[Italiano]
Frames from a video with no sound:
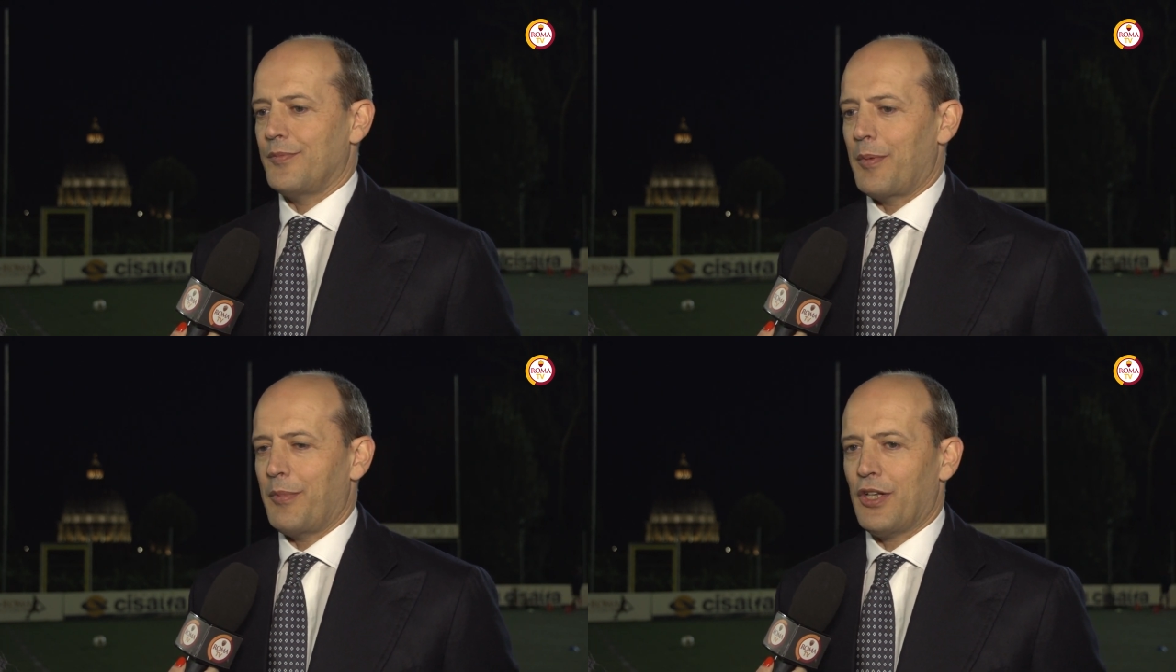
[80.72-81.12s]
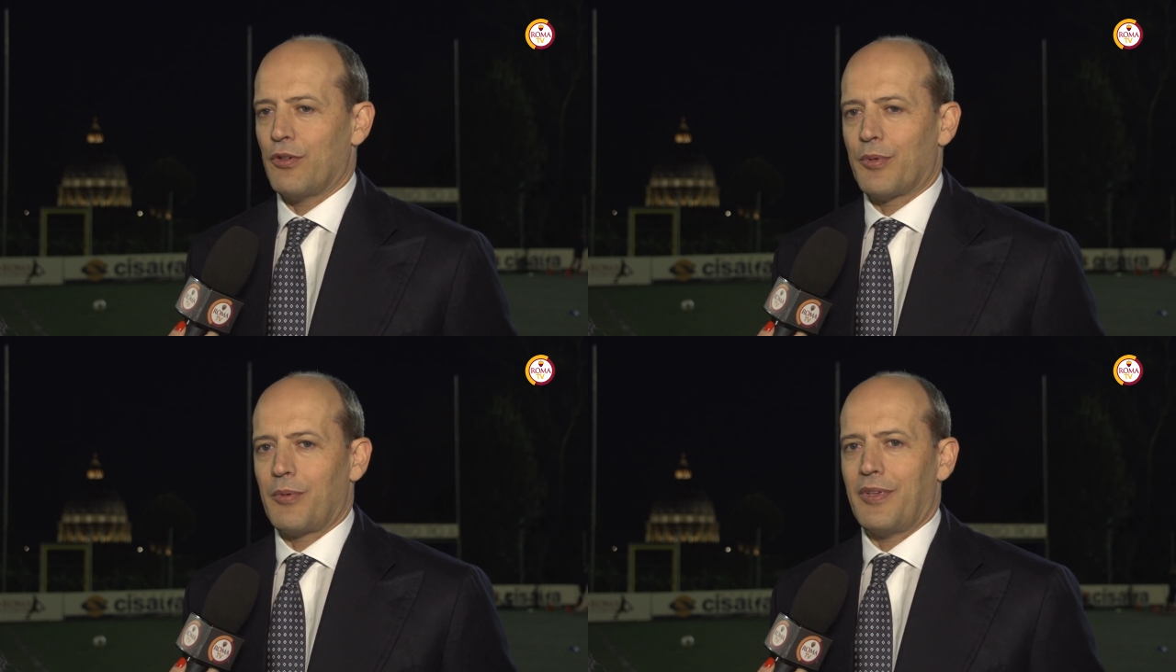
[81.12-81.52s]
bambini
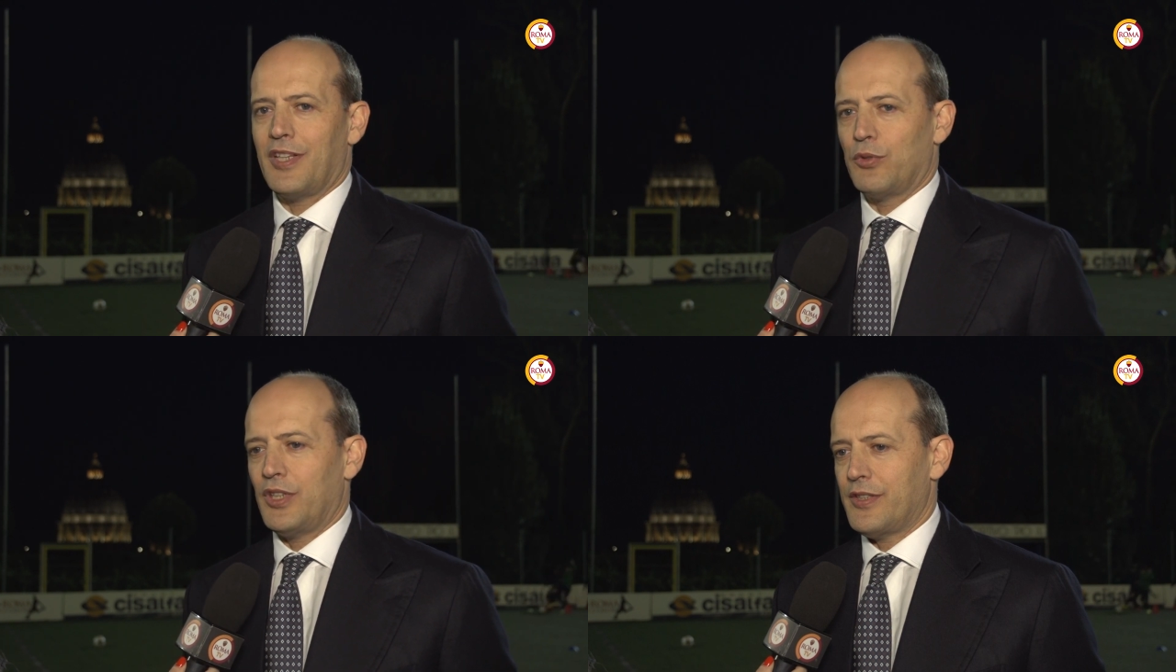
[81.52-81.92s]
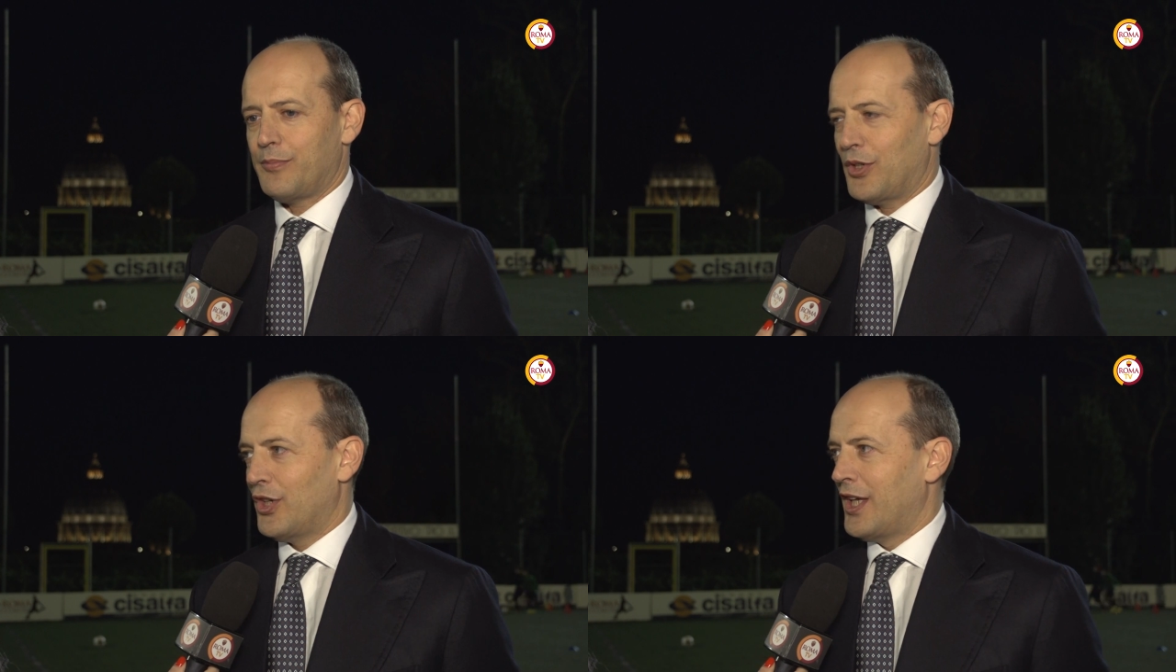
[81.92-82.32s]
con problemi di
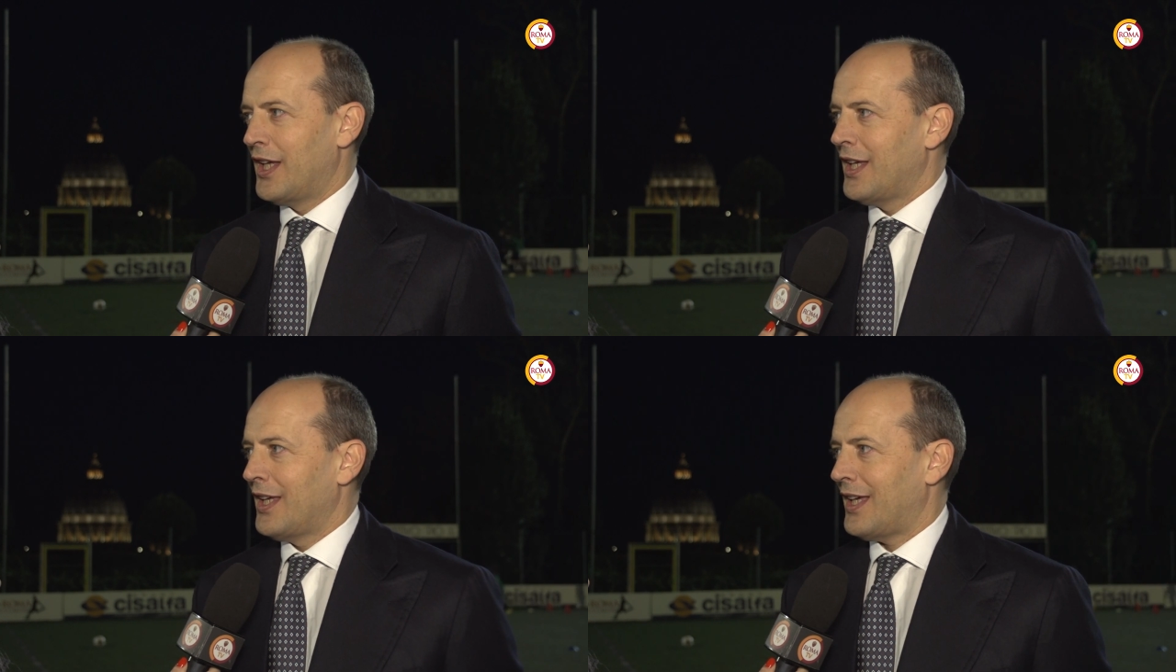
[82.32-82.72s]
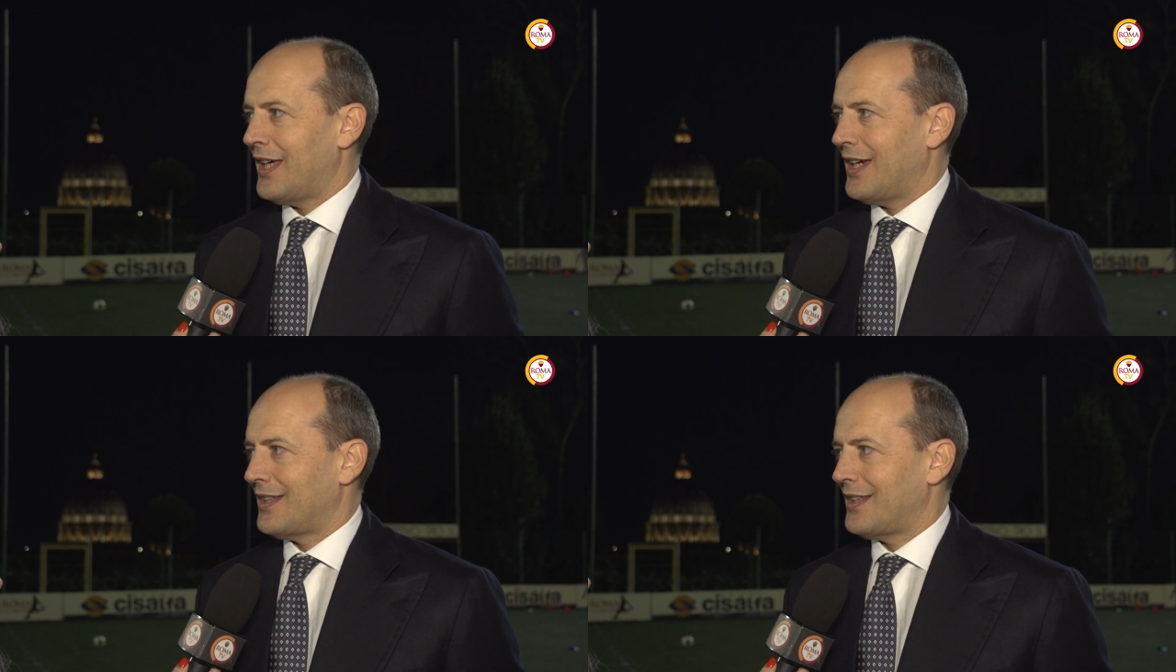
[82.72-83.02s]
autismo che